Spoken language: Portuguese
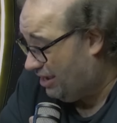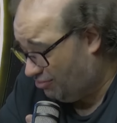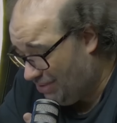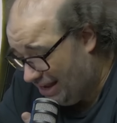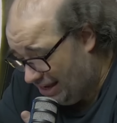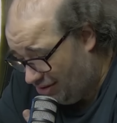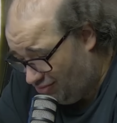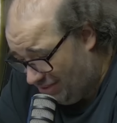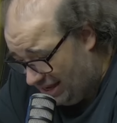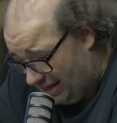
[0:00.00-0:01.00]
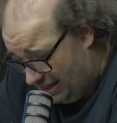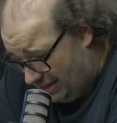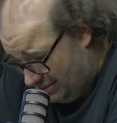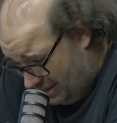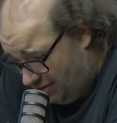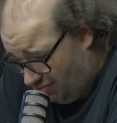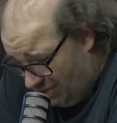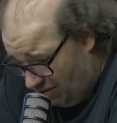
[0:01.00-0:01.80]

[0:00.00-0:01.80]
uma, uma, né, uma,